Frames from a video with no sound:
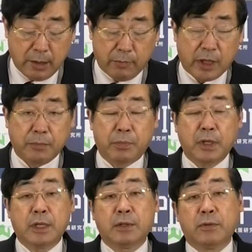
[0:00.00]
まあ、一
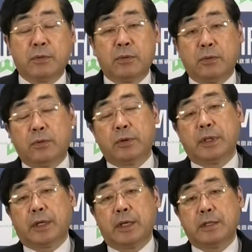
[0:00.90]
般にあの大き
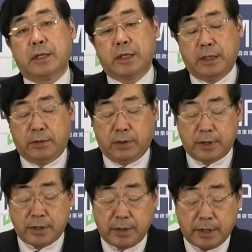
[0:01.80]
な経済危機とか
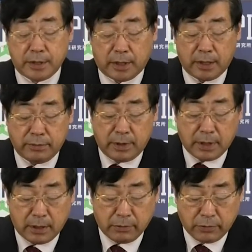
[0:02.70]
ですね社会不
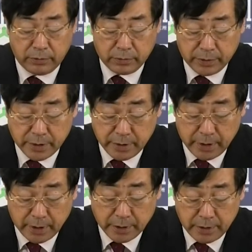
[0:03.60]
安が起こるとです
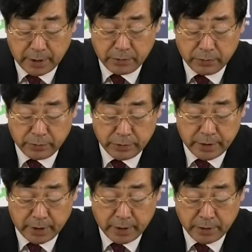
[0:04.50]
ね政党
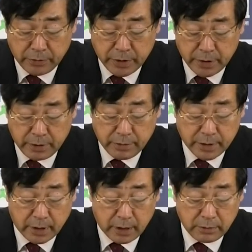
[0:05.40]
政権の支持率は
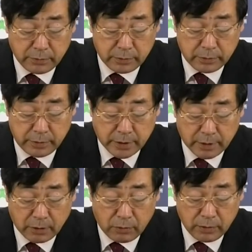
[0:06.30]
下がるんで
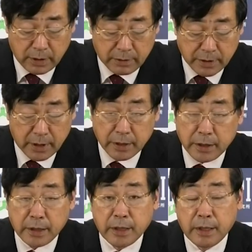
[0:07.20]
すが今回はさら
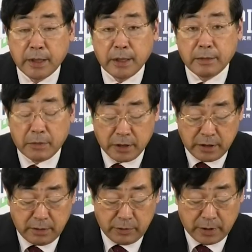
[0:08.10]
に、まあ、
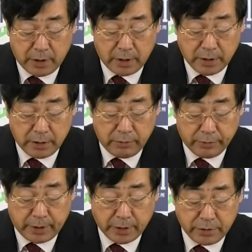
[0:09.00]
西村大臣
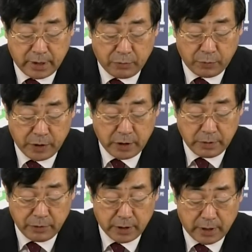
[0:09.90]
のゲシュタポ
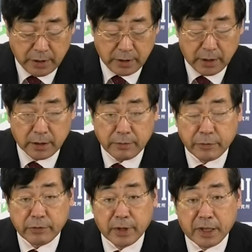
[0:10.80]
西村大臣なんて
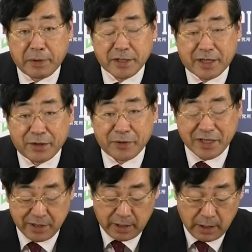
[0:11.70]
も言われてますけども
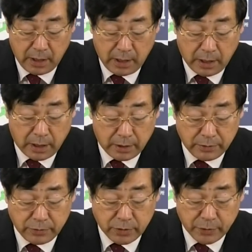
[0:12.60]
ですねああいう
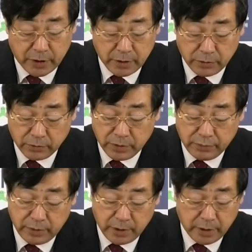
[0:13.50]
措置も非常に
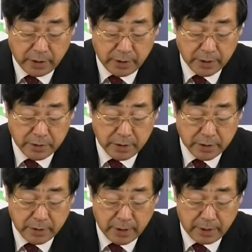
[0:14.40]
不人気ですしで
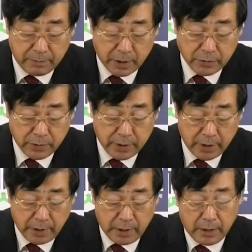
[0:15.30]
すね、まあ、それ
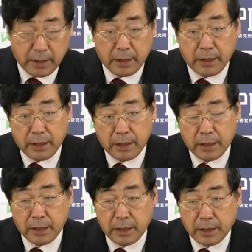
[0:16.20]
で、
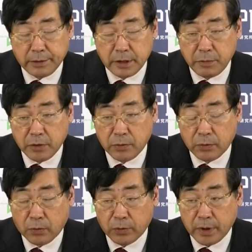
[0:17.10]
えー、自民党
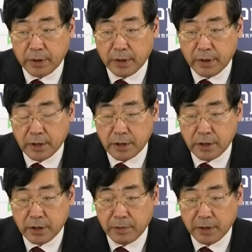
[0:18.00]
の固定的な
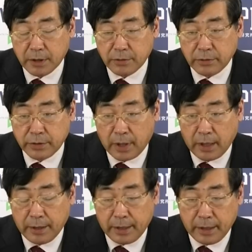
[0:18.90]
支持基盤である、
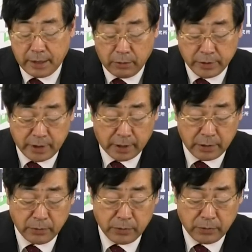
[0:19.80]
えー、
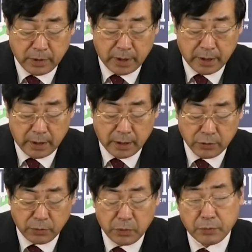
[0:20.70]
酒の業界が
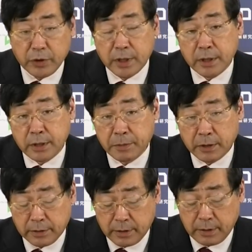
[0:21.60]
そこを見てし
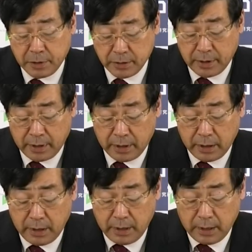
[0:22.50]
まってますね。